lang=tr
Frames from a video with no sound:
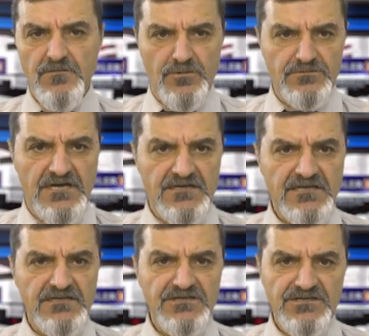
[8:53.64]

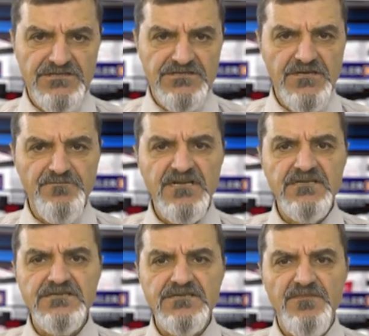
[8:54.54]
Bunlardan ikincisi bir
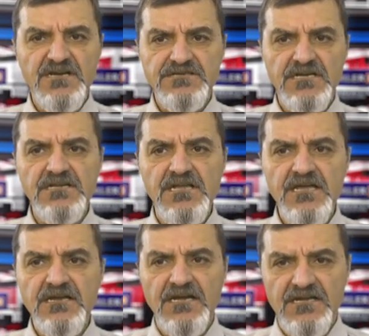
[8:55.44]
dizi başarı
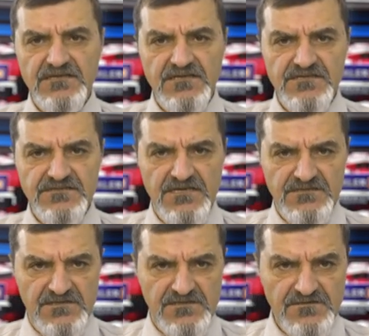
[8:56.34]
ile karakterize
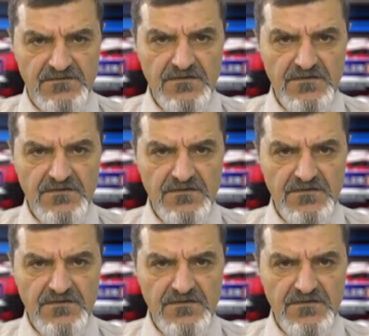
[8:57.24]
edilir.